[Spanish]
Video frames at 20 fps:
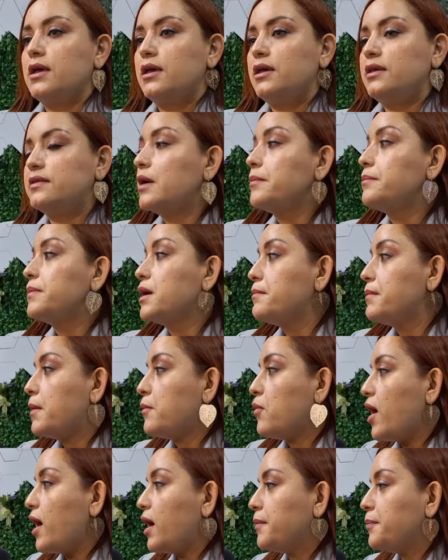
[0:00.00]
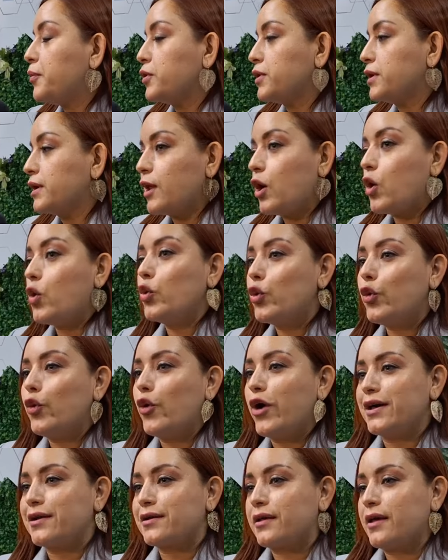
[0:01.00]
y también vamos a ponerles un
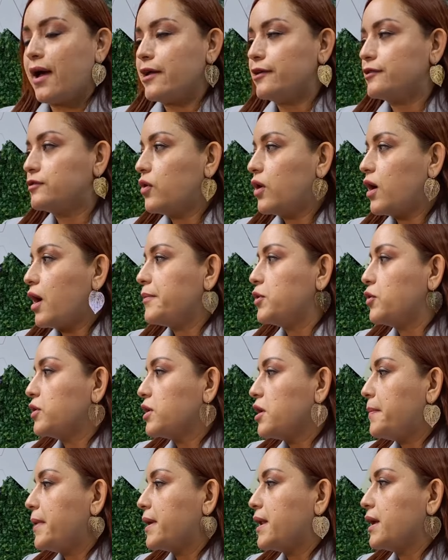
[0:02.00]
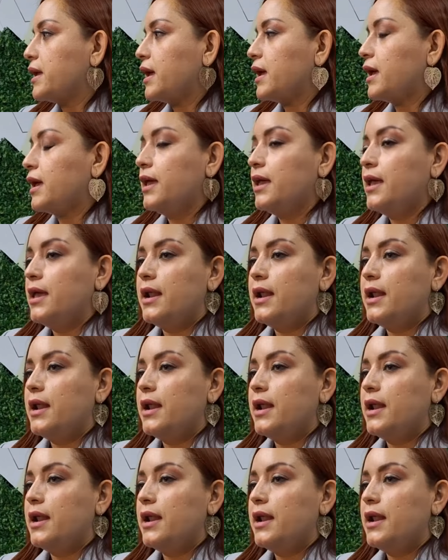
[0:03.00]
QR a estos camiones para que